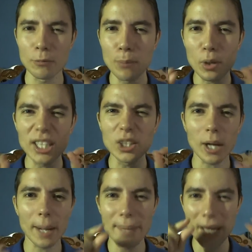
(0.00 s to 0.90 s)
un
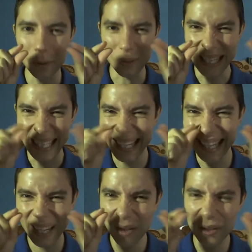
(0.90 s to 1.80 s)
poquito cambiado,
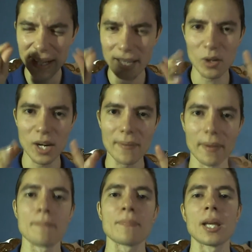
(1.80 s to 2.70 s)
ligero, ligero, leve.